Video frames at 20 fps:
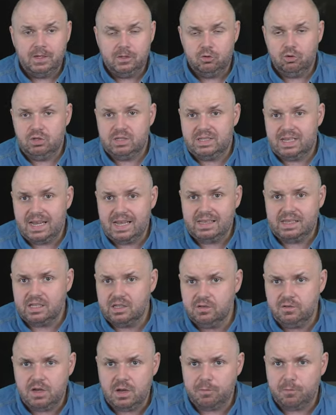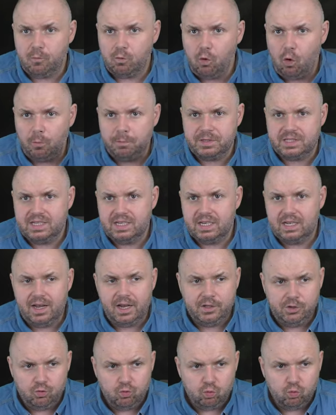То есть это две опции
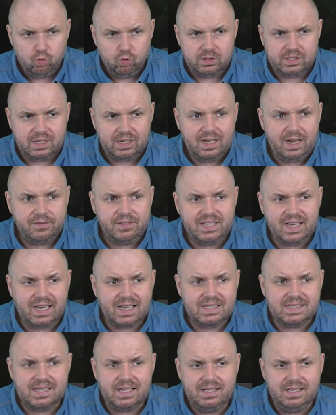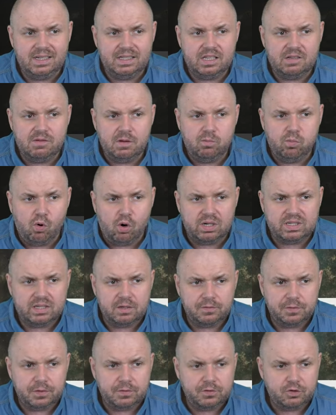для Югус. Для всех остальных
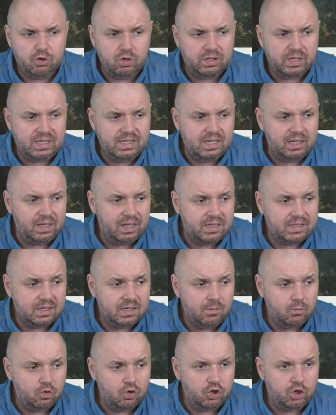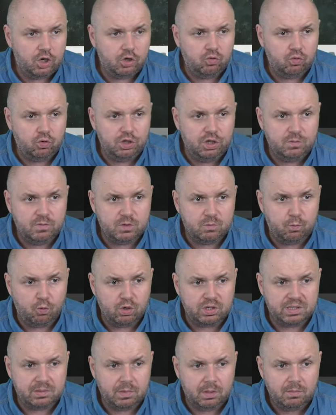ТВ-боксов все это делается немножечко другим
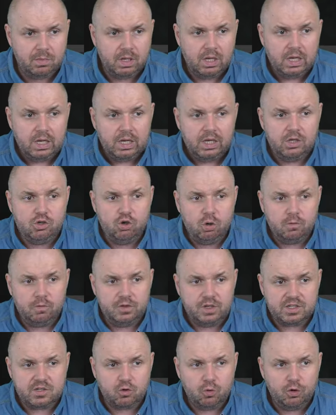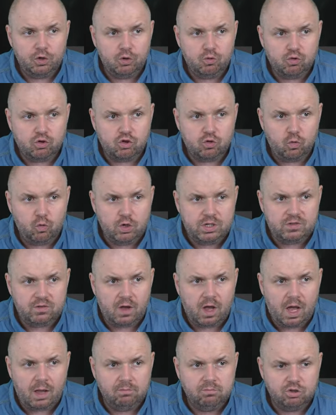способом. Идем в настройки
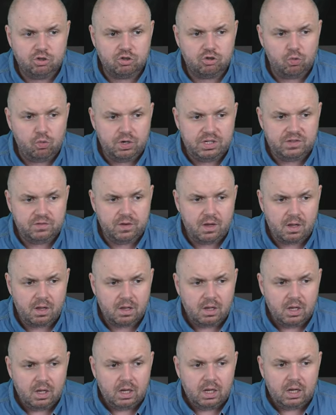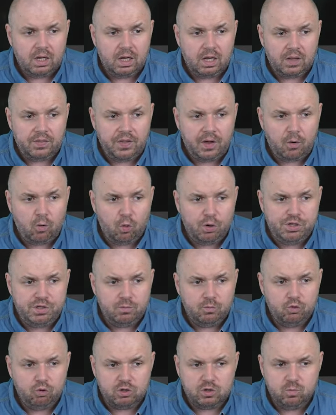устройства, об устройстве. Э,
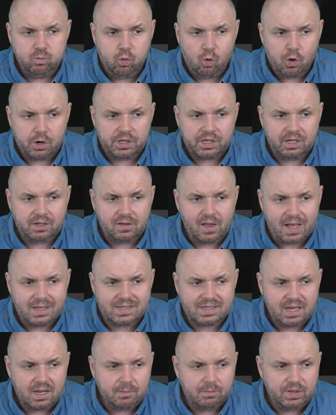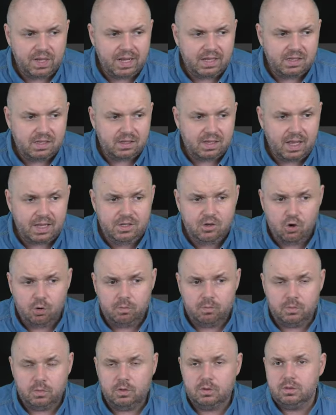доходим до сборки, клацаем на, на
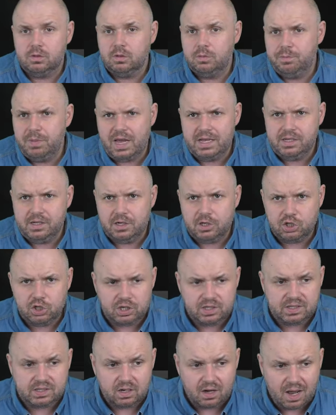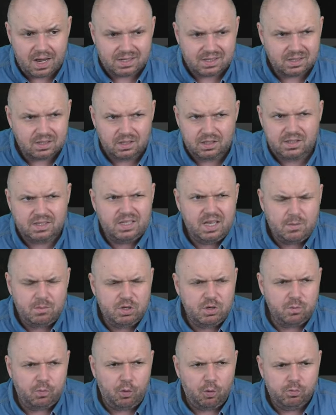нем 5 э, или 6 раз, или 7,
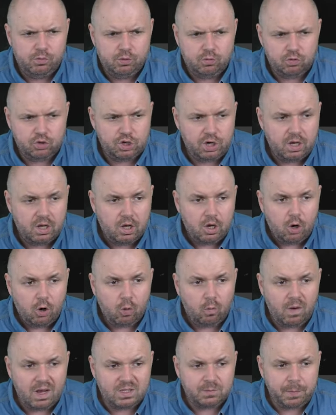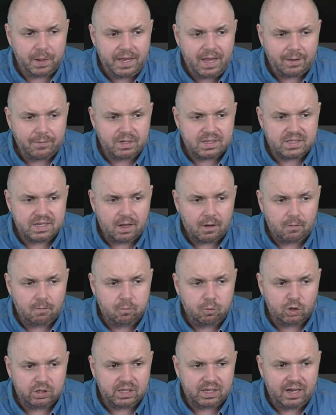не помню уже. У вас появится
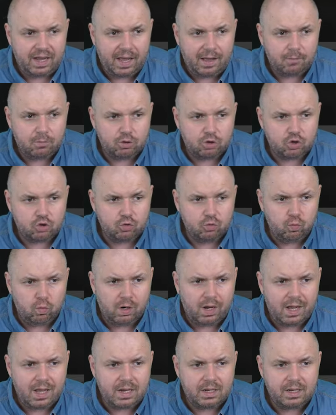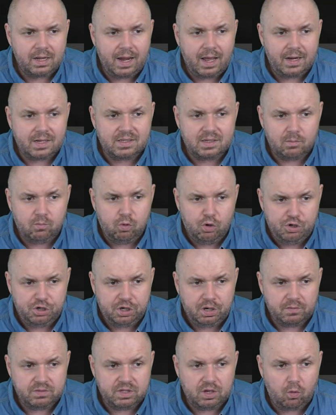вот такая вот штука для
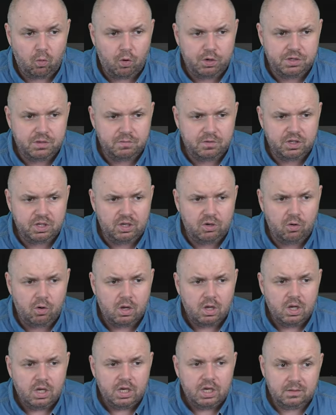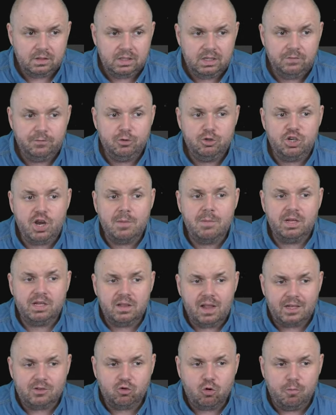разработчиков. Заходим в нее и включаем
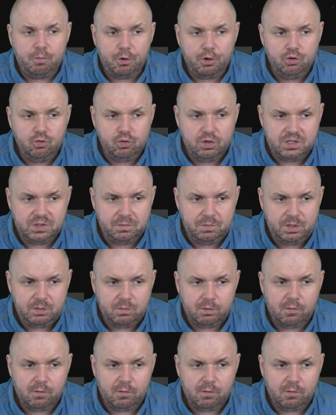отладку по USB.